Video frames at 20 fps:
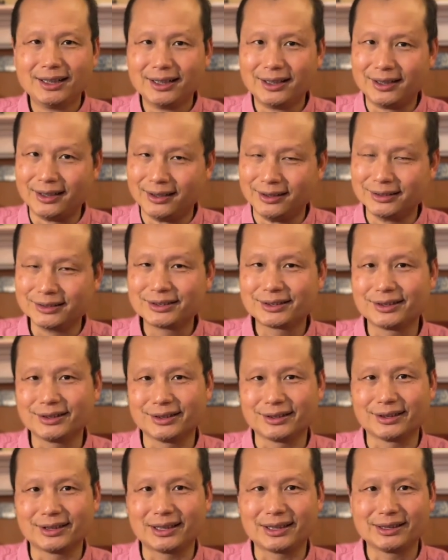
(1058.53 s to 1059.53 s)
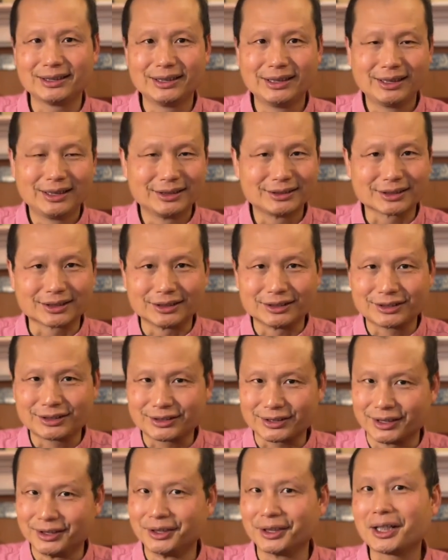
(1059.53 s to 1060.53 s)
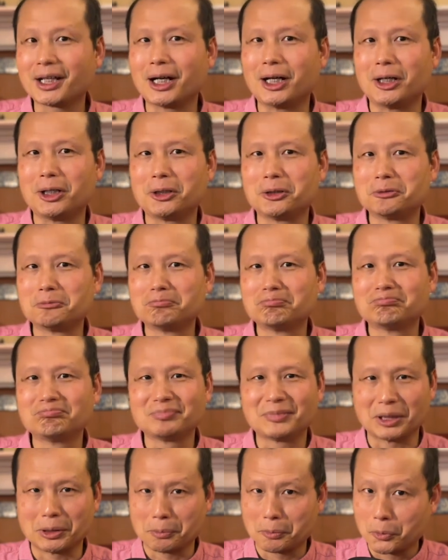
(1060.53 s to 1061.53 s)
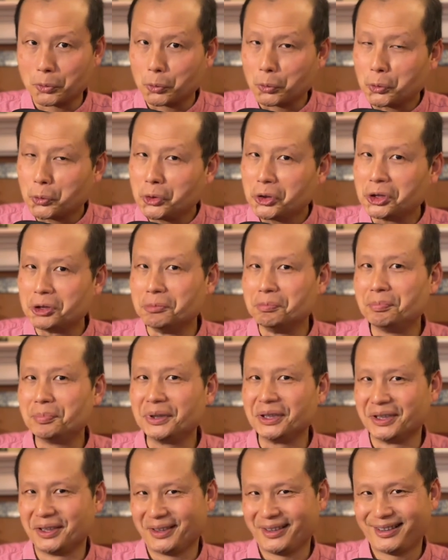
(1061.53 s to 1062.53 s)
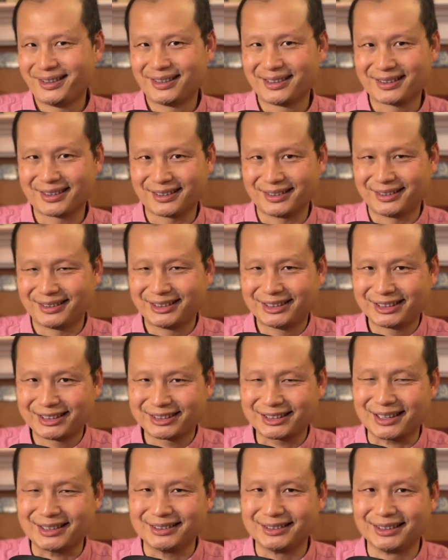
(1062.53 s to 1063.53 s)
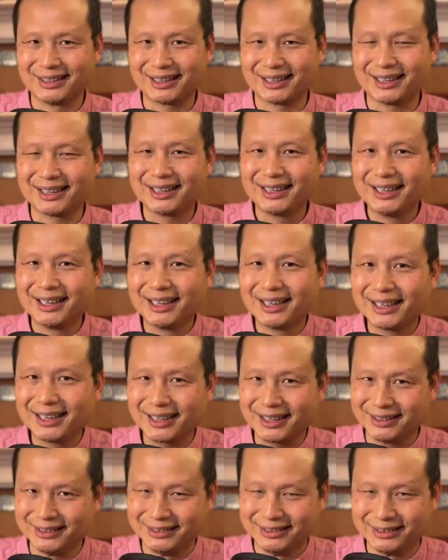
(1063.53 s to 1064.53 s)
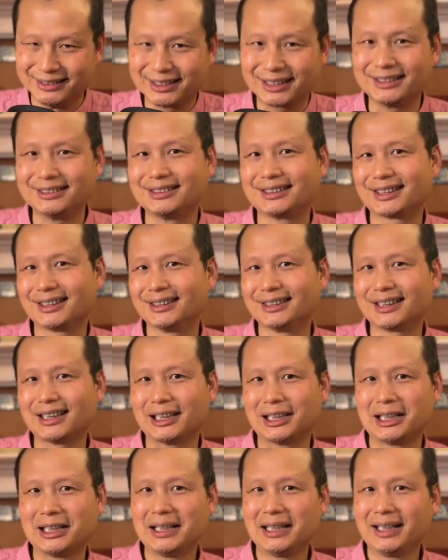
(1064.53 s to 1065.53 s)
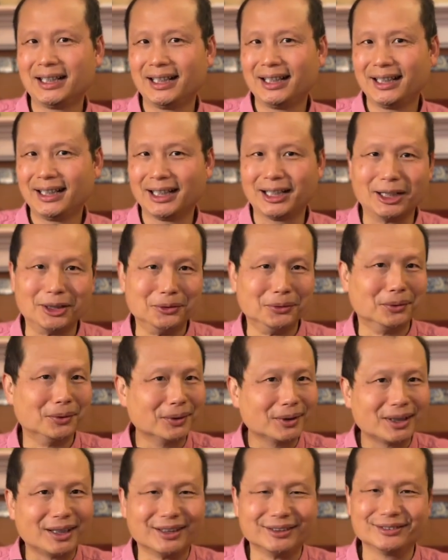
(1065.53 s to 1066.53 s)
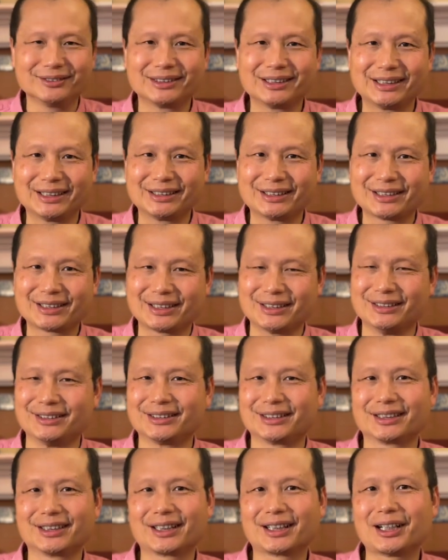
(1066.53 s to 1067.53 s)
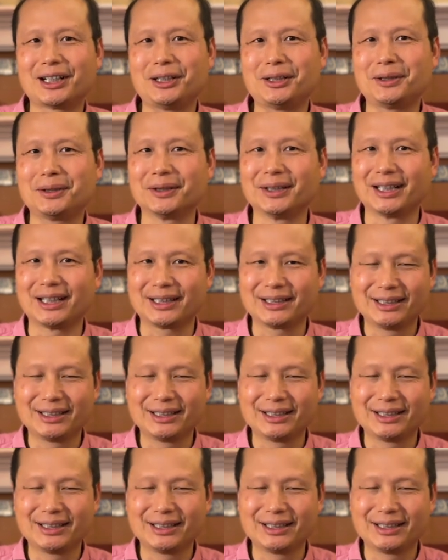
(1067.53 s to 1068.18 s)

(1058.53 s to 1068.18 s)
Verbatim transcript: 而且呢，这个审稿啊未必是审的很认真的，很多人那审这个稿呢